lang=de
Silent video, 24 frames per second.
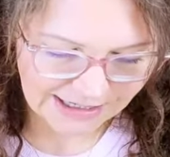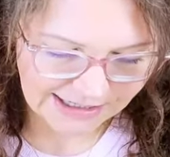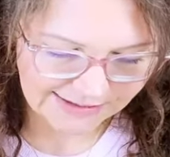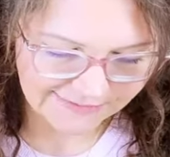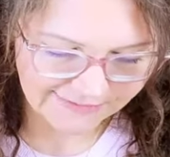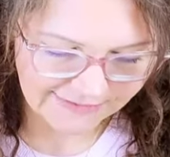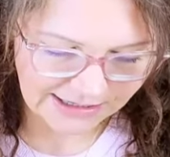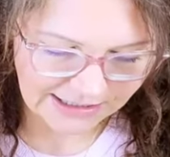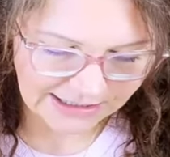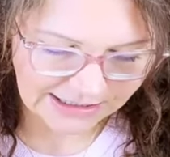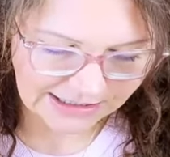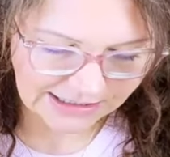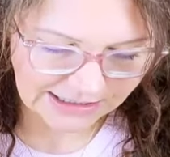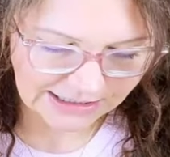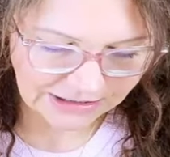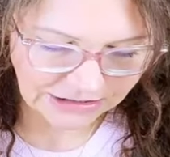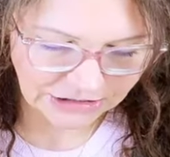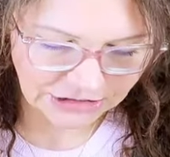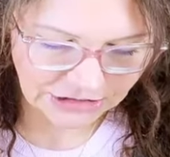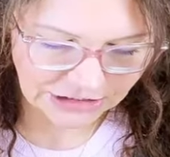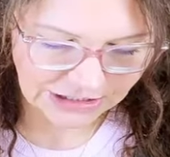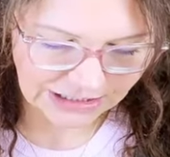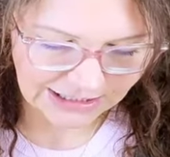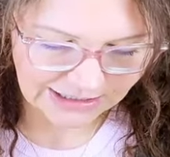die werde ich
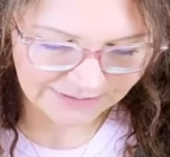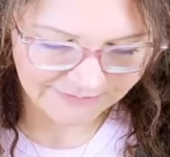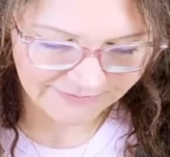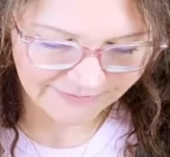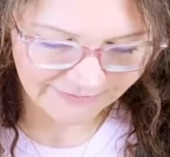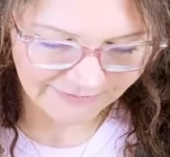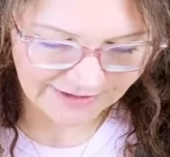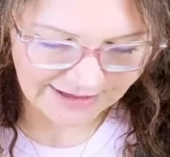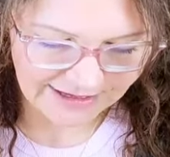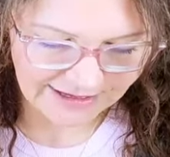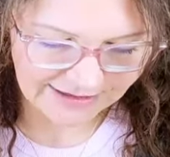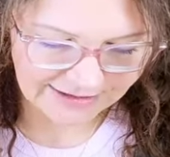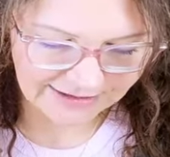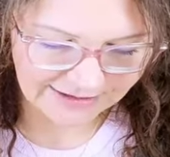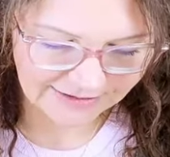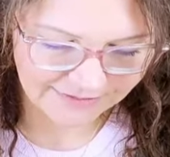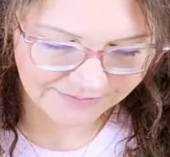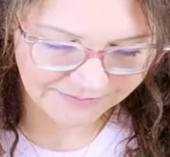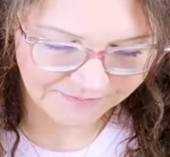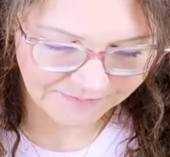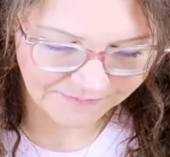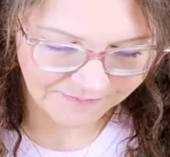ganz schnell entfernen.